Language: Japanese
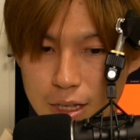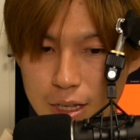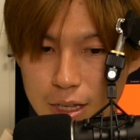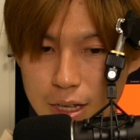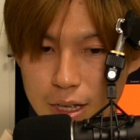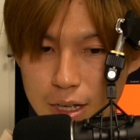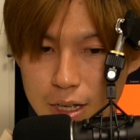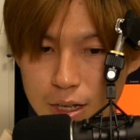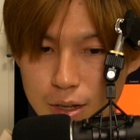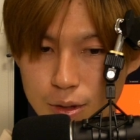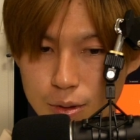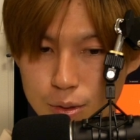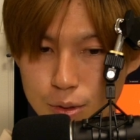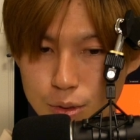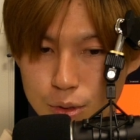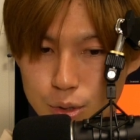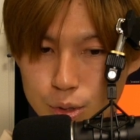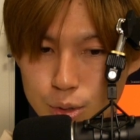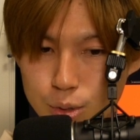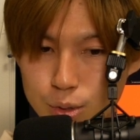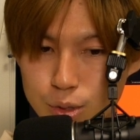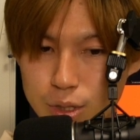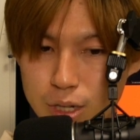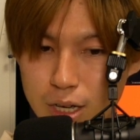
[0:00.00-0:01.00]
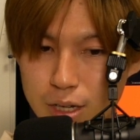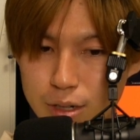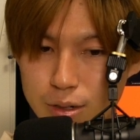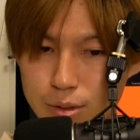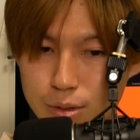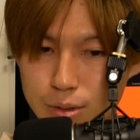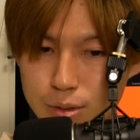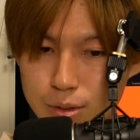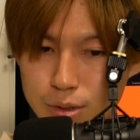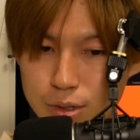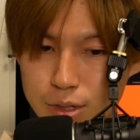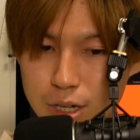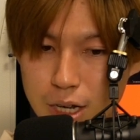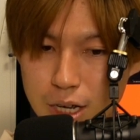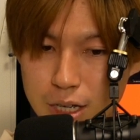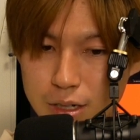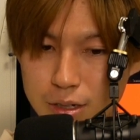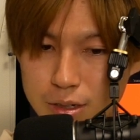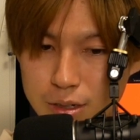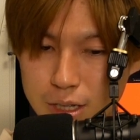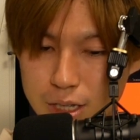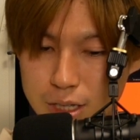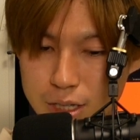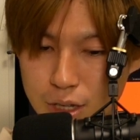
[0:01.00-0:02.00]
で、この書弱の
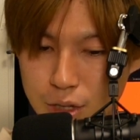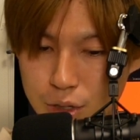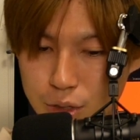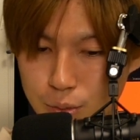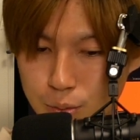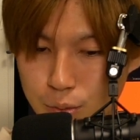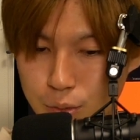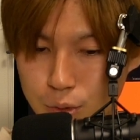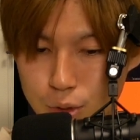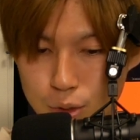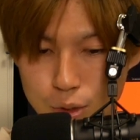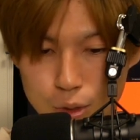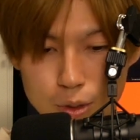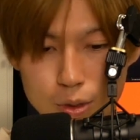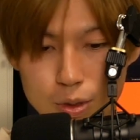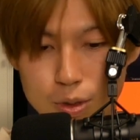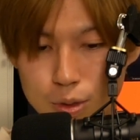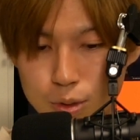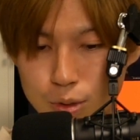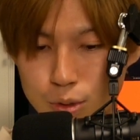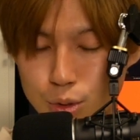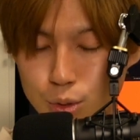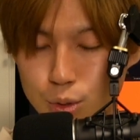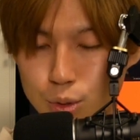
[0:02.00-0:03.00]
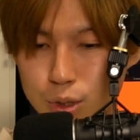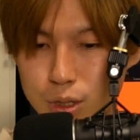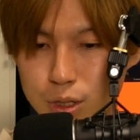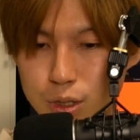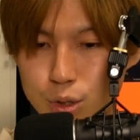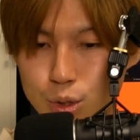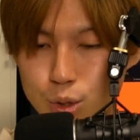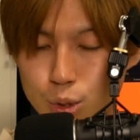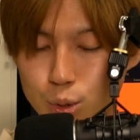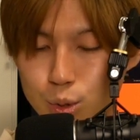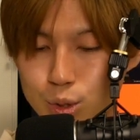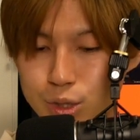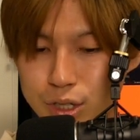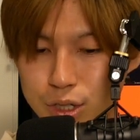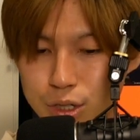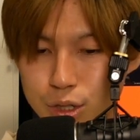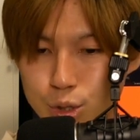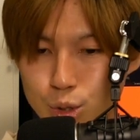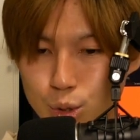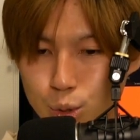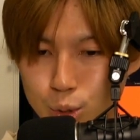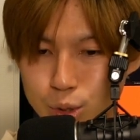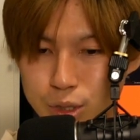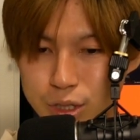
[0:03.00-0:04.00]
弱ですね。もう一つの
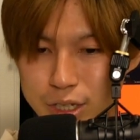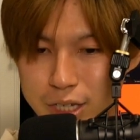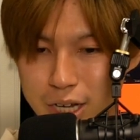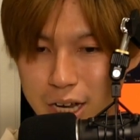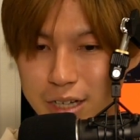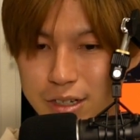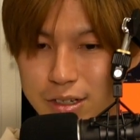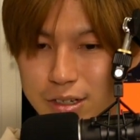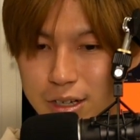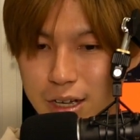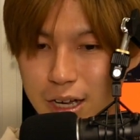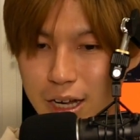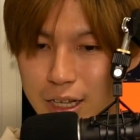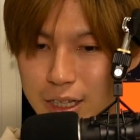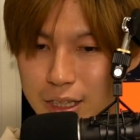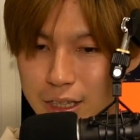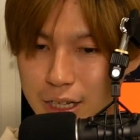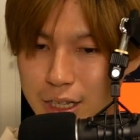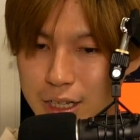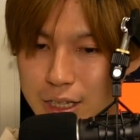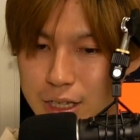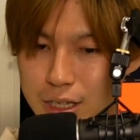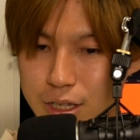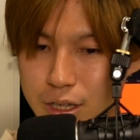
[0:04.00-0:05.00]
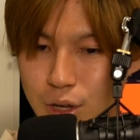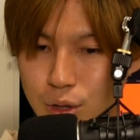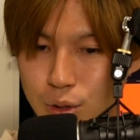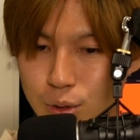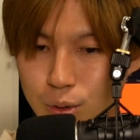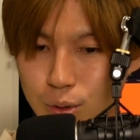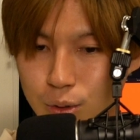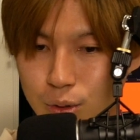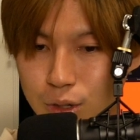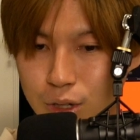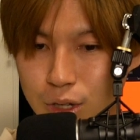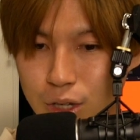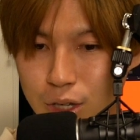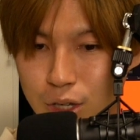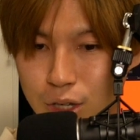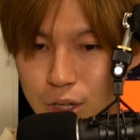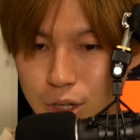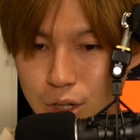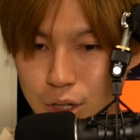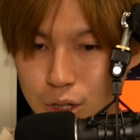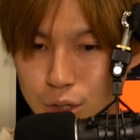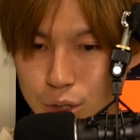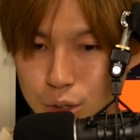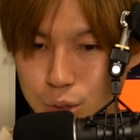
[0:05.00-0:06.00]
書弱感なすけど、
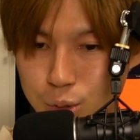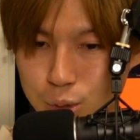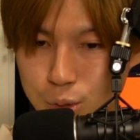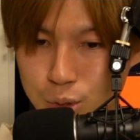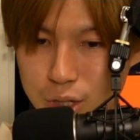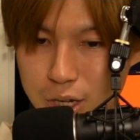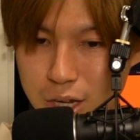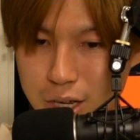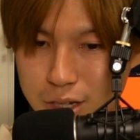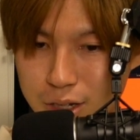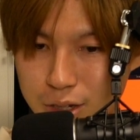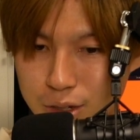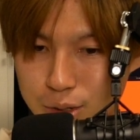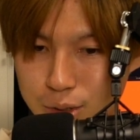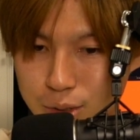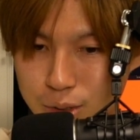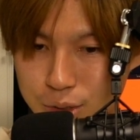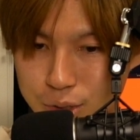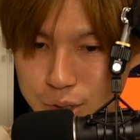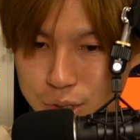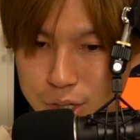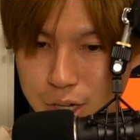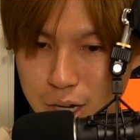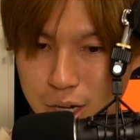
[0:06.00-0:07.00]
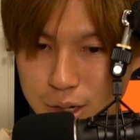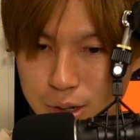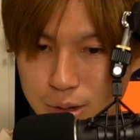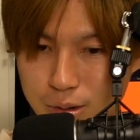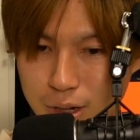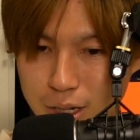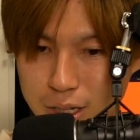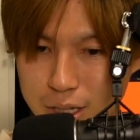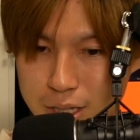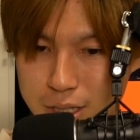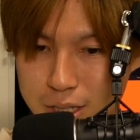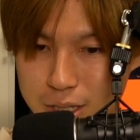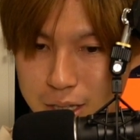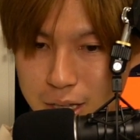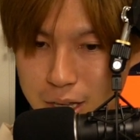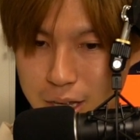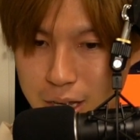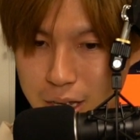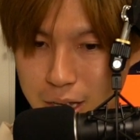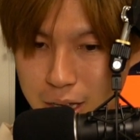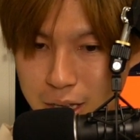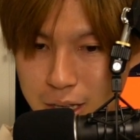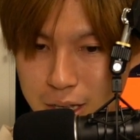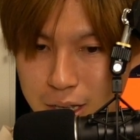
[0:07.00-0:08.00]
書弱の弱はです
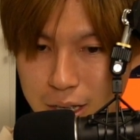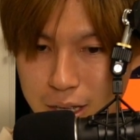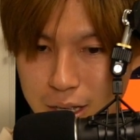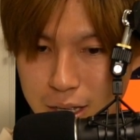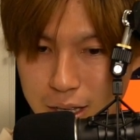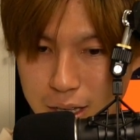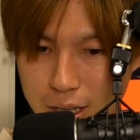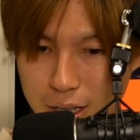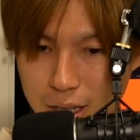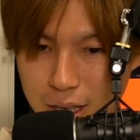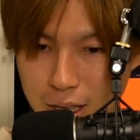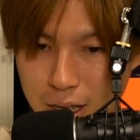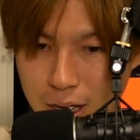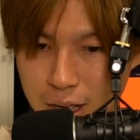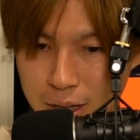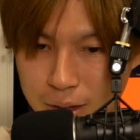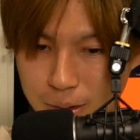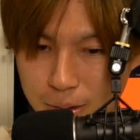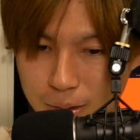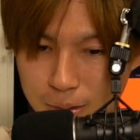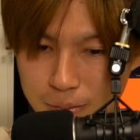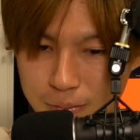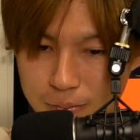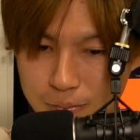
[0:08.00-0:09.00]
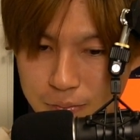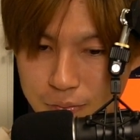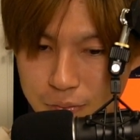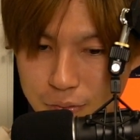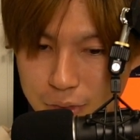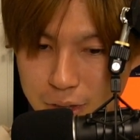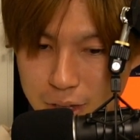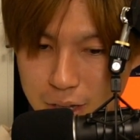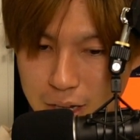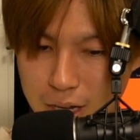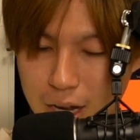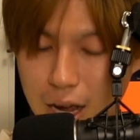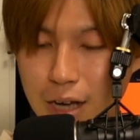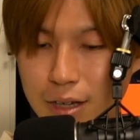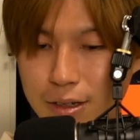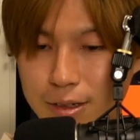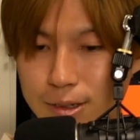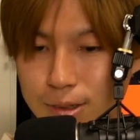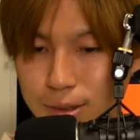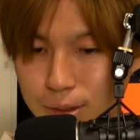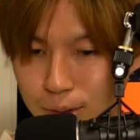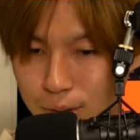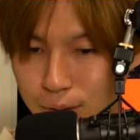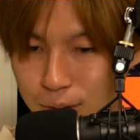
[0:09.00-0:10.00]
ね、あの、書
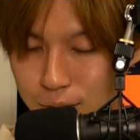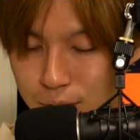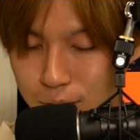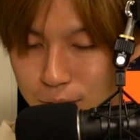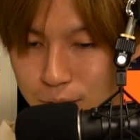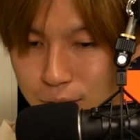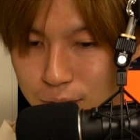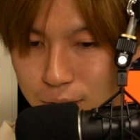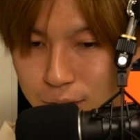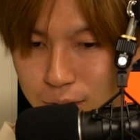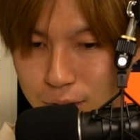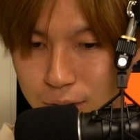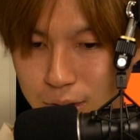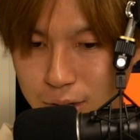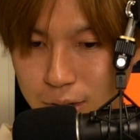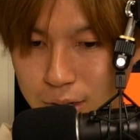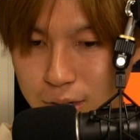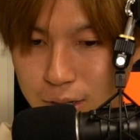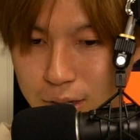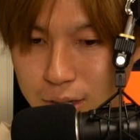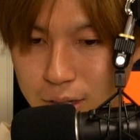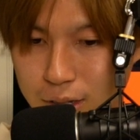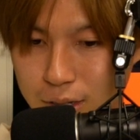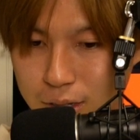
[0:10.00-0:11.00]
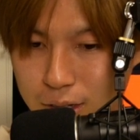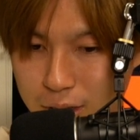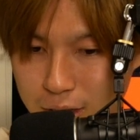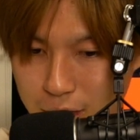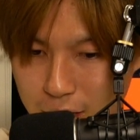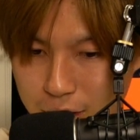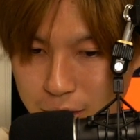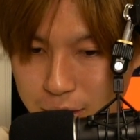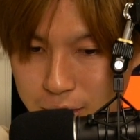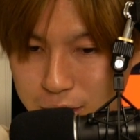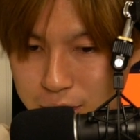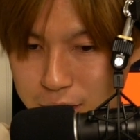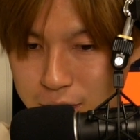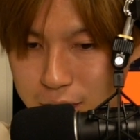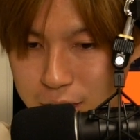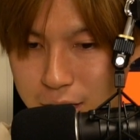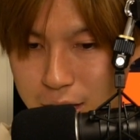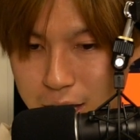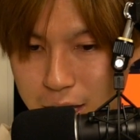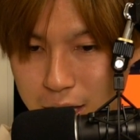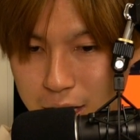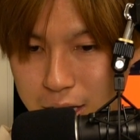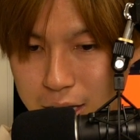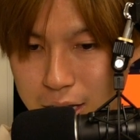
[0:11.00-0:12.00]
くのっていう字
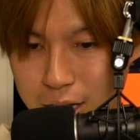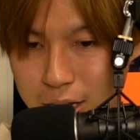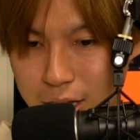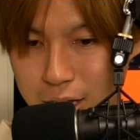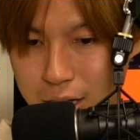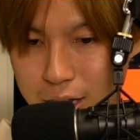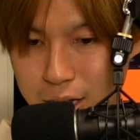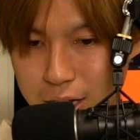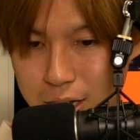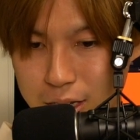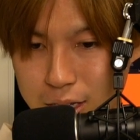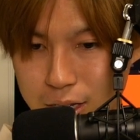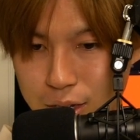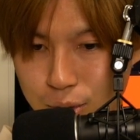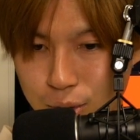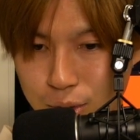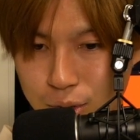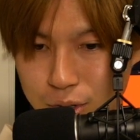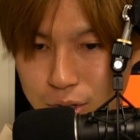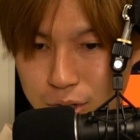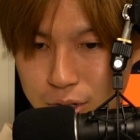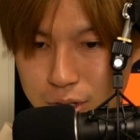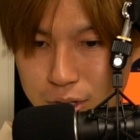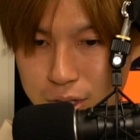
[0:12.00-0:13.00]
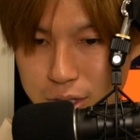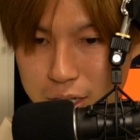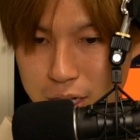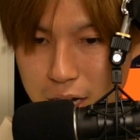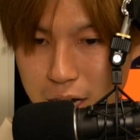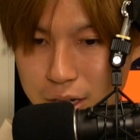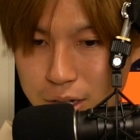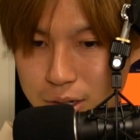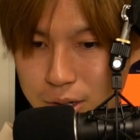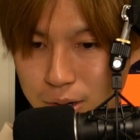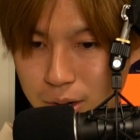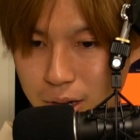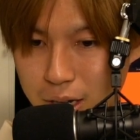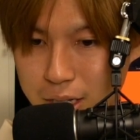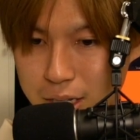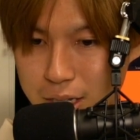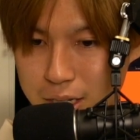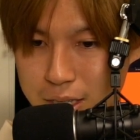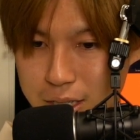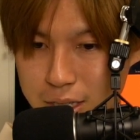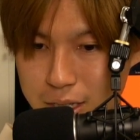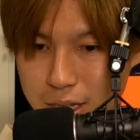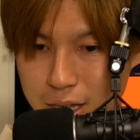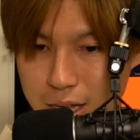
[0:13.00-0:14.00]
で、で、この弱は
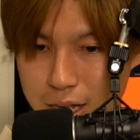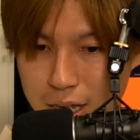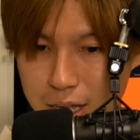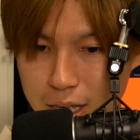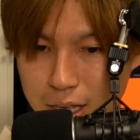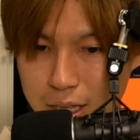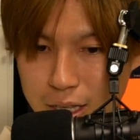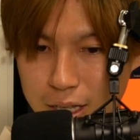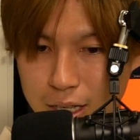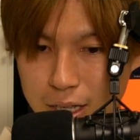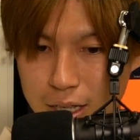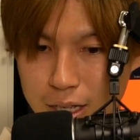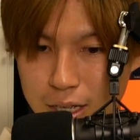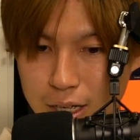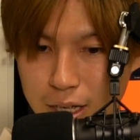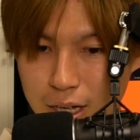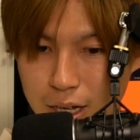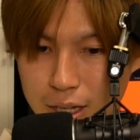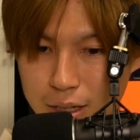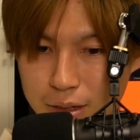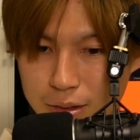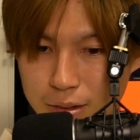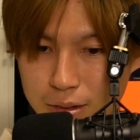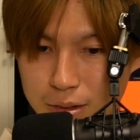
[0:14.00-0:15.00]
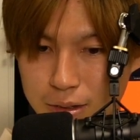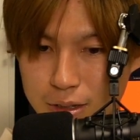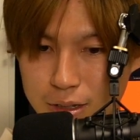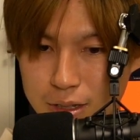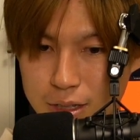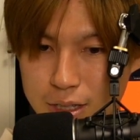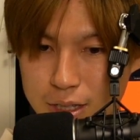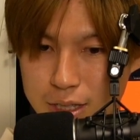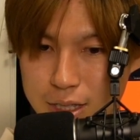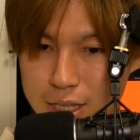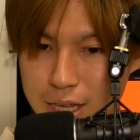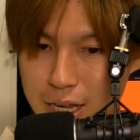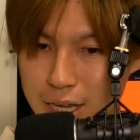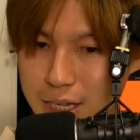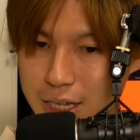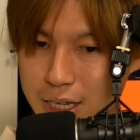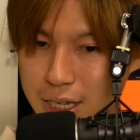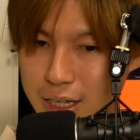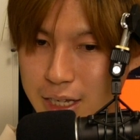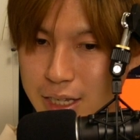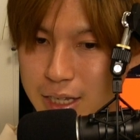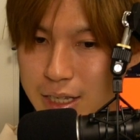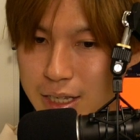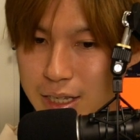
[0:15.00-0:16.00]
ですね、あの、
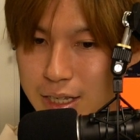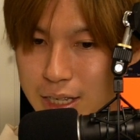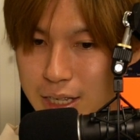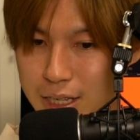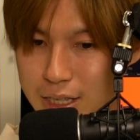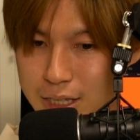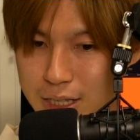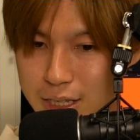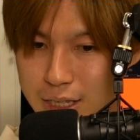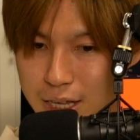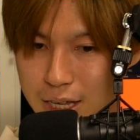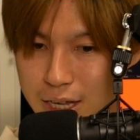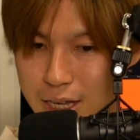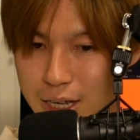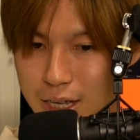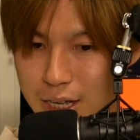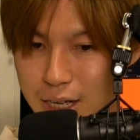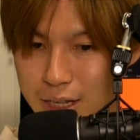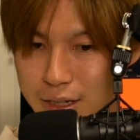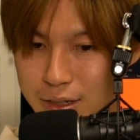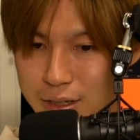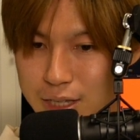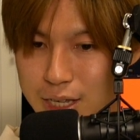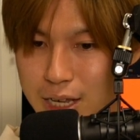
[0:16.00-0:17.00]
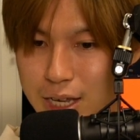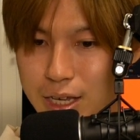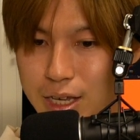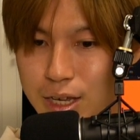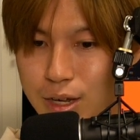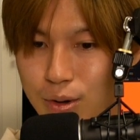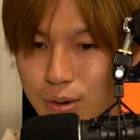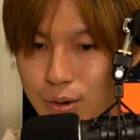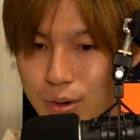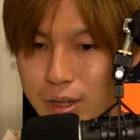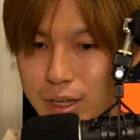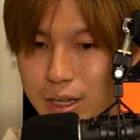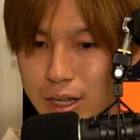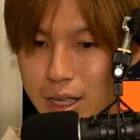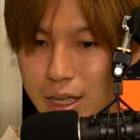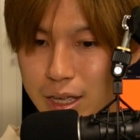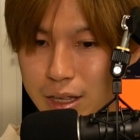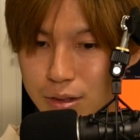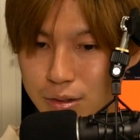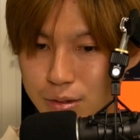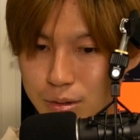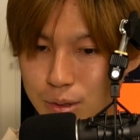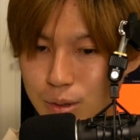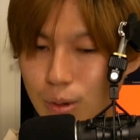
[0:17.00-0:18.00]
席ですね。あの、席を入れ
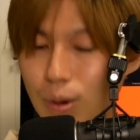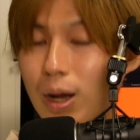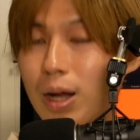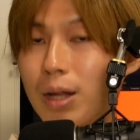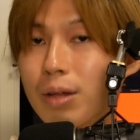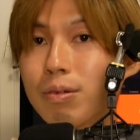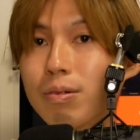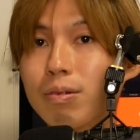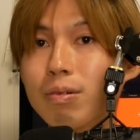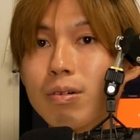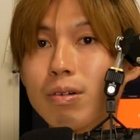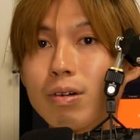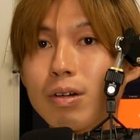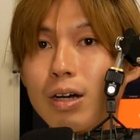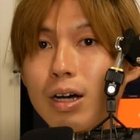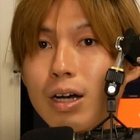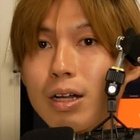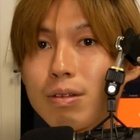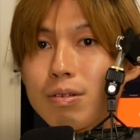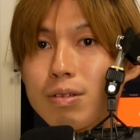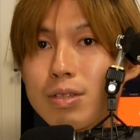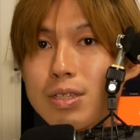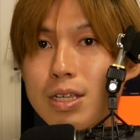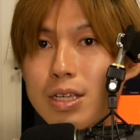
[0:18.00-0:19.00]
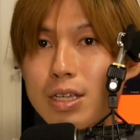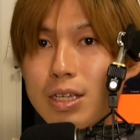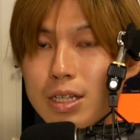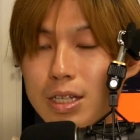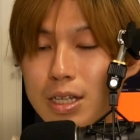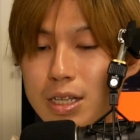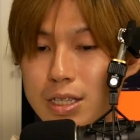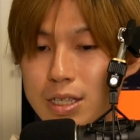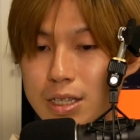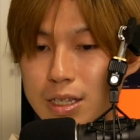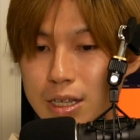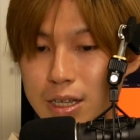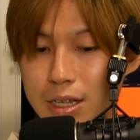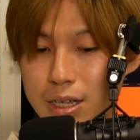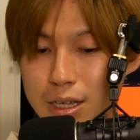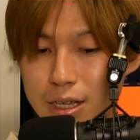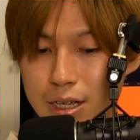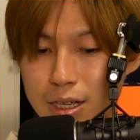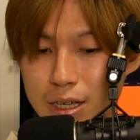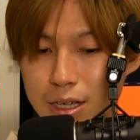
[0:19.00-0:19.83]
るとかの、あの席ですね。